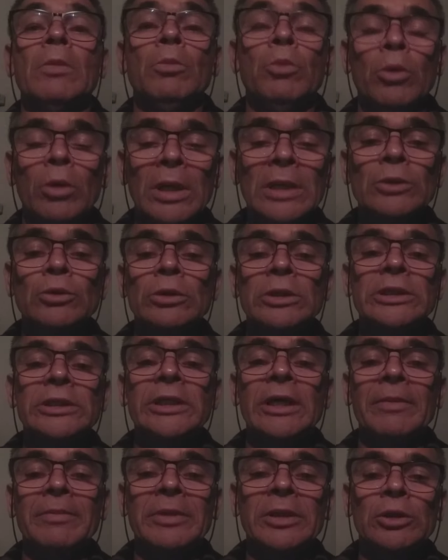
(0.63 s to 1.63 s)
Boa
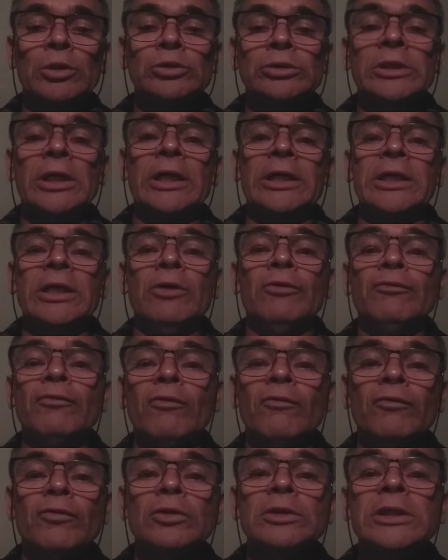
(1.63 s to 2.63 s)
noite, amigos. Aqui é o
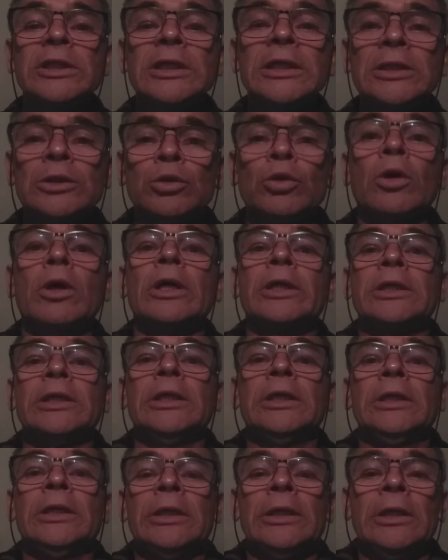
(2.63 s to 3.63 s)
Vovô
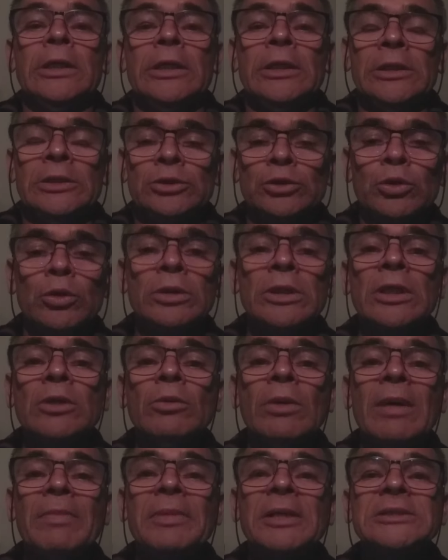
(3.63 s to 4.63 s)
TikTok. Estou
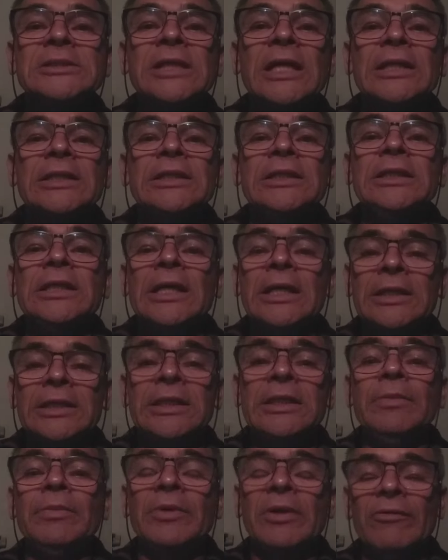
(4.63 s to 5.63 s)
dando uma passadinha
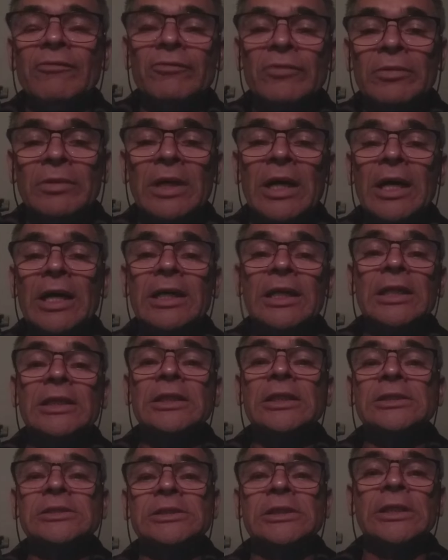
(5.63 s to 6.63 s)
aqui para
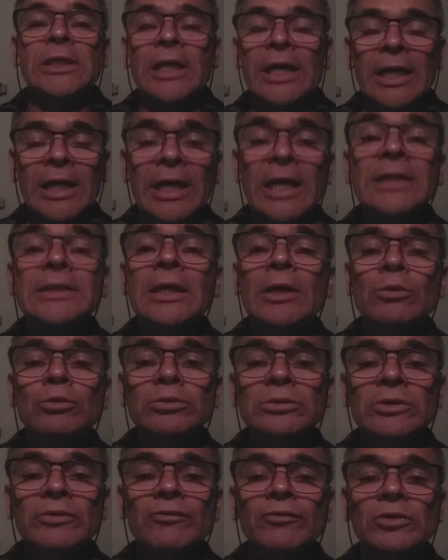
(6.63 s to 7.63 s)
agradecer a cada
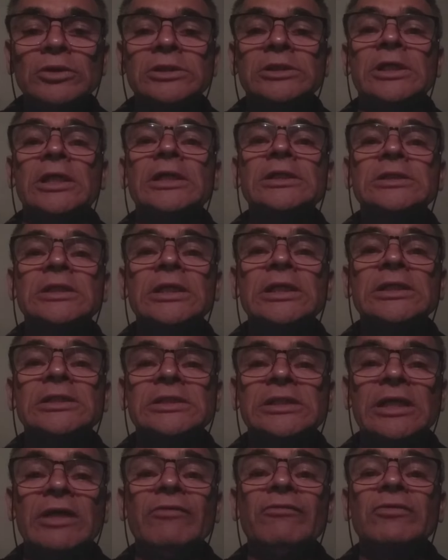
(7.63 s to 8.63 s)
um de vocês que
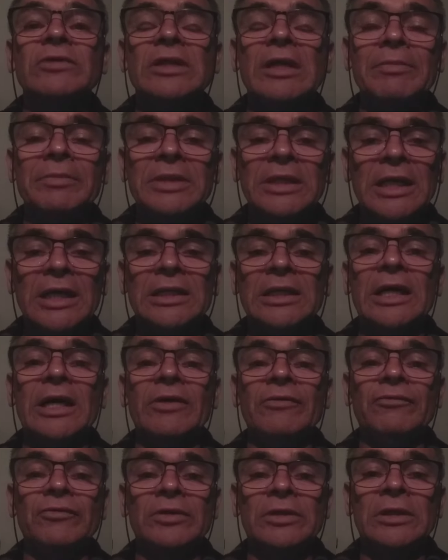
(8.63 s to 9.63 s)
esteve na minha
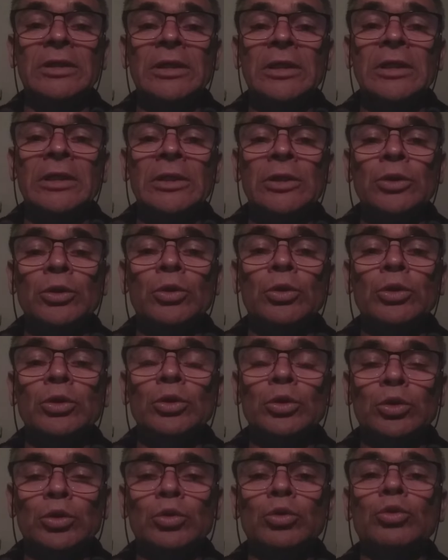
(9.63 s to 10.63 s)
live do
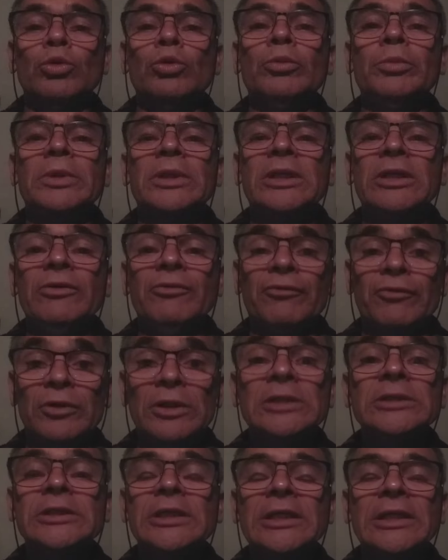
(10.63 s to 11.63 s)
YouTube de
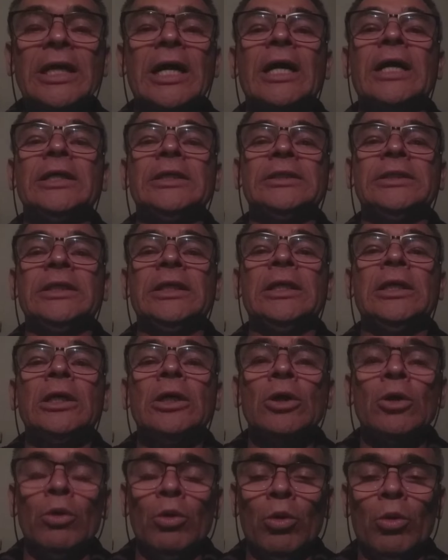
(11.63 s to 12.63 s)
Fortnite.
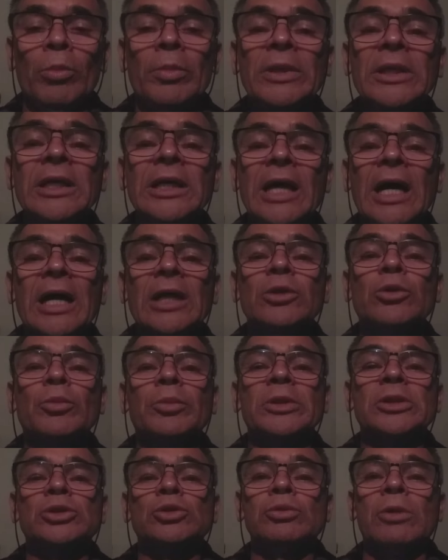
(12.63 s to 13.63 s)
Obrigado,
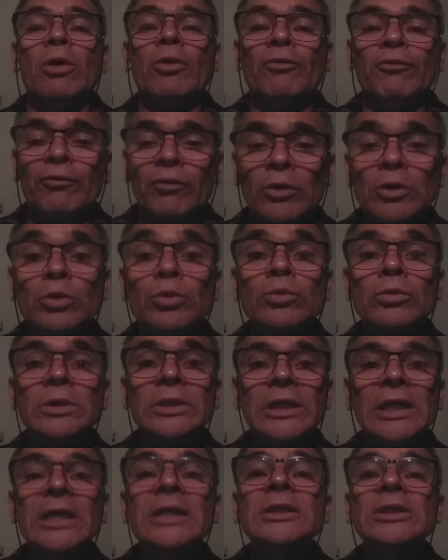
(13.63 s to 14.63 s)
pessoal. Foi um
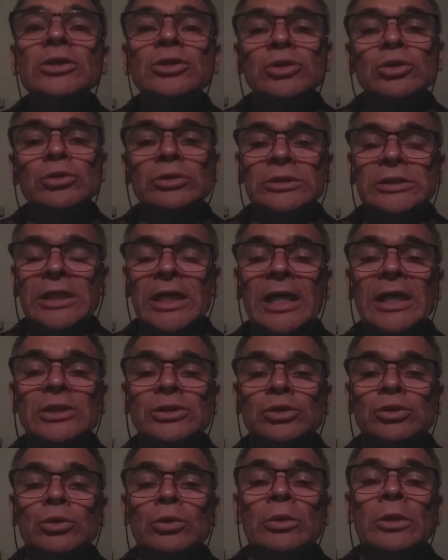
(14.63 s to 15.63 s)
grande
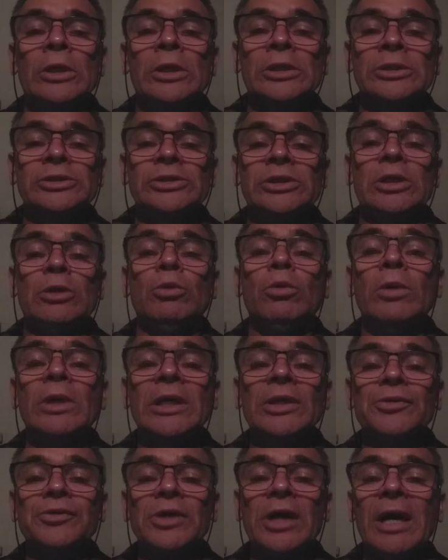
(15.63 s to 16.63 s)
sucesso. Chegou a
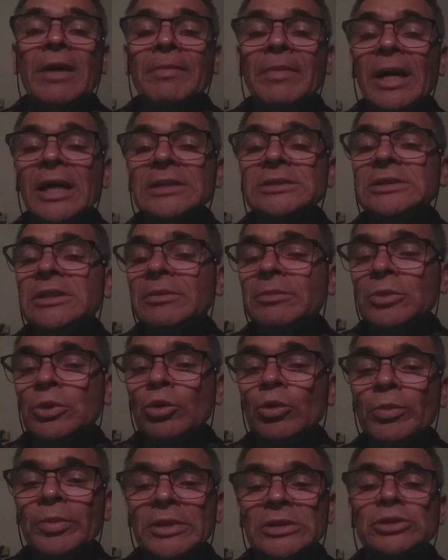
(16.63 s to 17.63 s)
entrar mais de
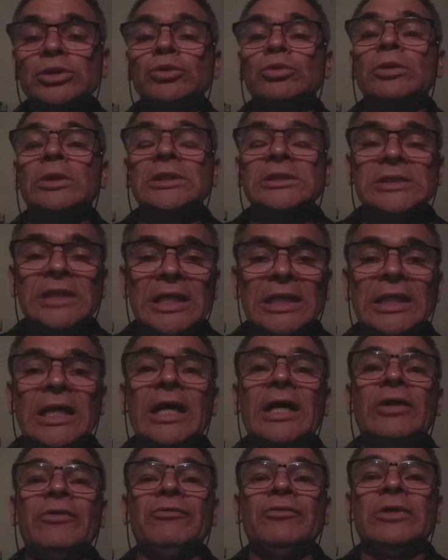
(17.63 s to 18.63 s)
mil pessoas na
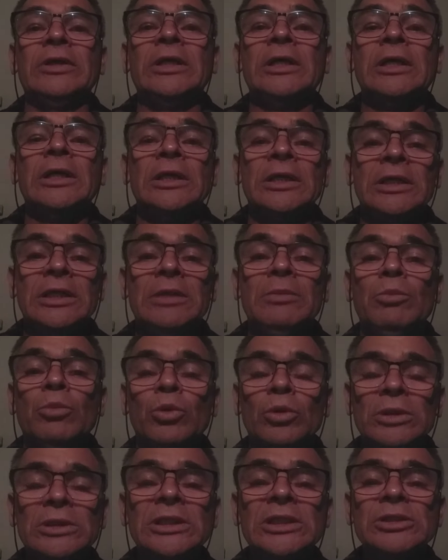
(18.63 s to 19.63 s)
live e
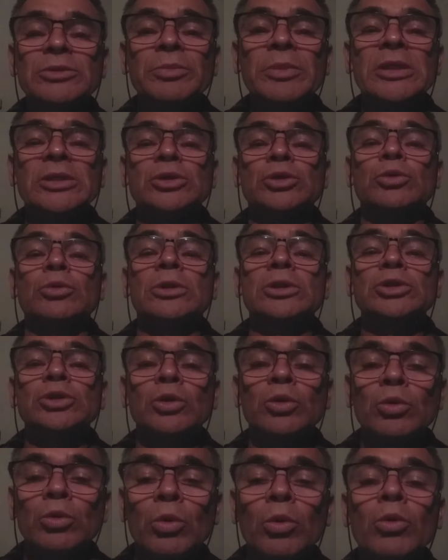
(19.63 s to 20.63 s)
muitas pessoas
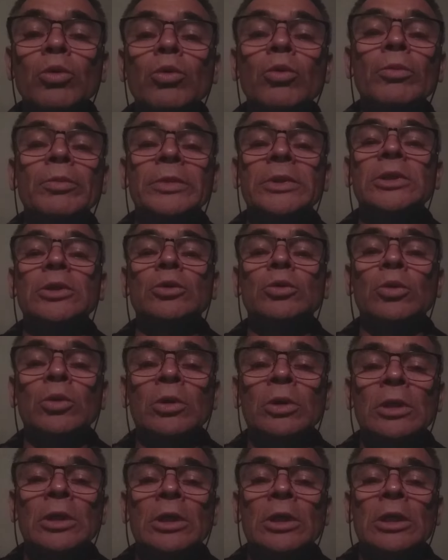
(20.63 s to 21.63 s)
jogou
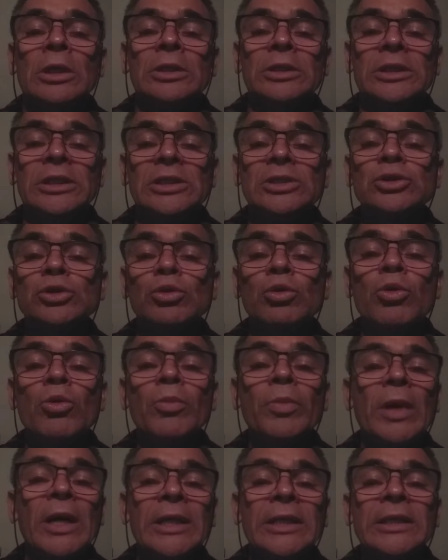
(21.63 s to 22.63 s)
comigo.
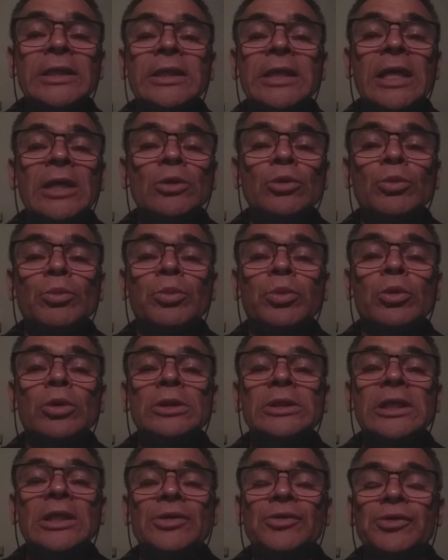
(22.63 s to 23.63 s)
Desculpa aí quem não
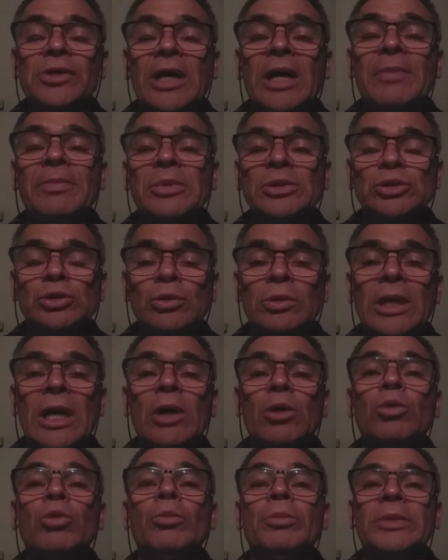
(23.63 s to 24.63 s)
pôde entrar para
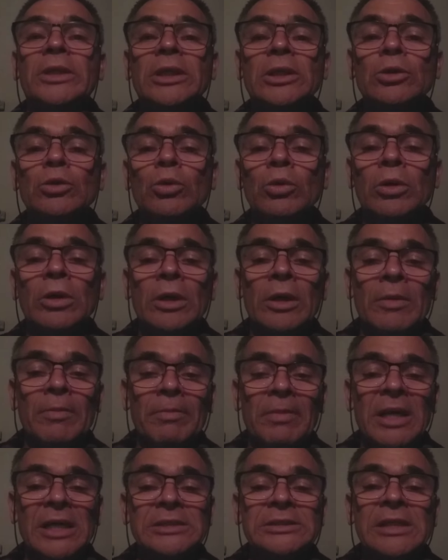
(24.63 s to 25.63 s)
jogar comigo,
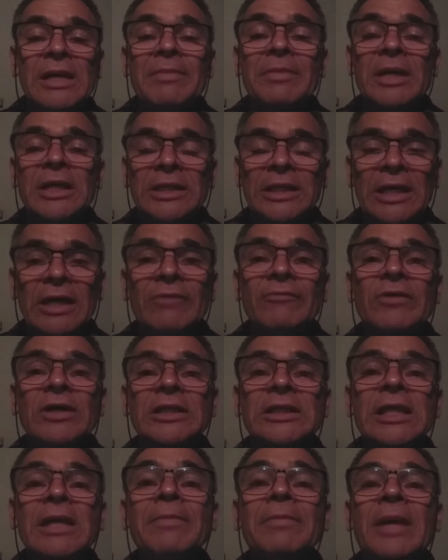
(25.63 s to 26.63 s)
mas amanhã
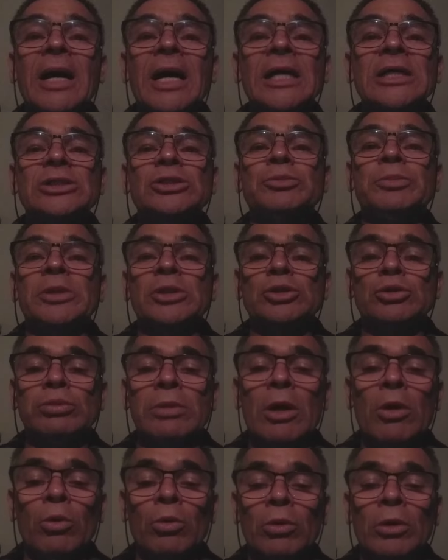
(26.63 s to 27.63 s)
vai ter mais,
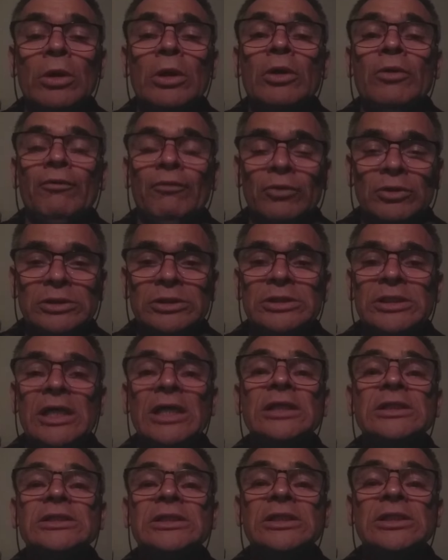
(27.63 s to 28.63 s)
pessoal.
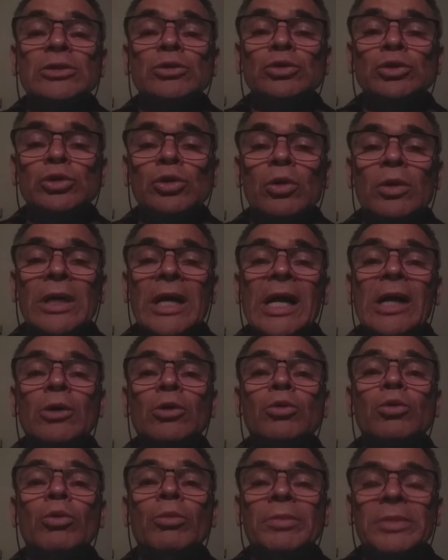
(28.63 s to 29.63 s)
Vocês que não
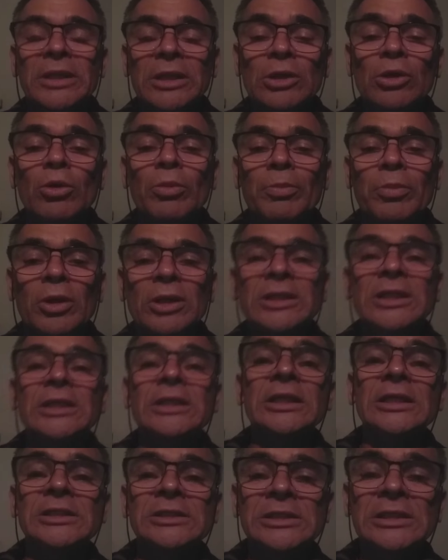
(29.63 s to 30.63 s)
jogaram comigo podem
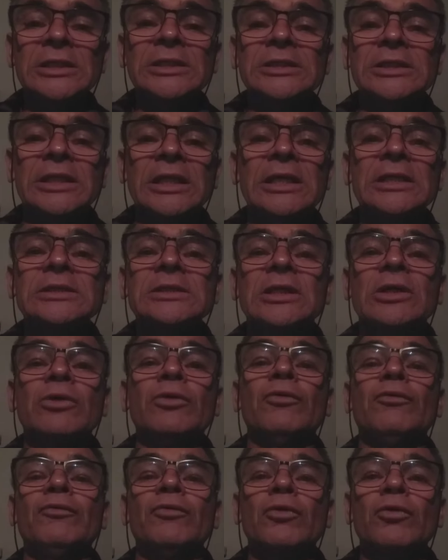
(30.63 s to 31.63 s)
ter certeza que
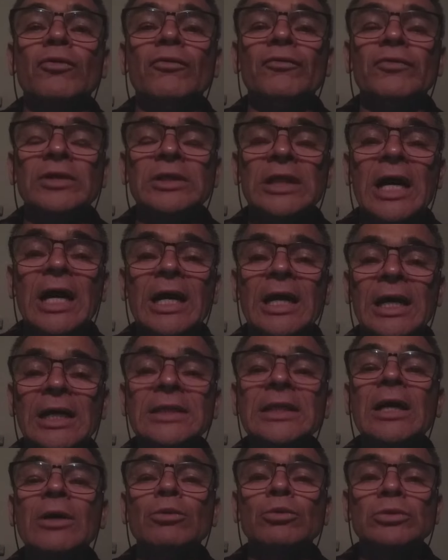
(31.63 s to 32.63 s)
eu vou convidar
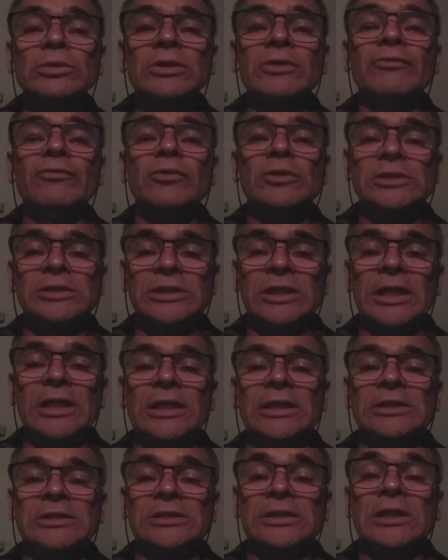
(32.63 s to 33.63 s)
cada um de
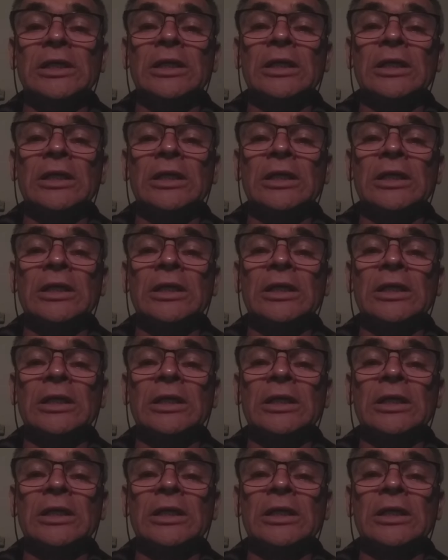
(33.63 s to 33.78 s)
vocês.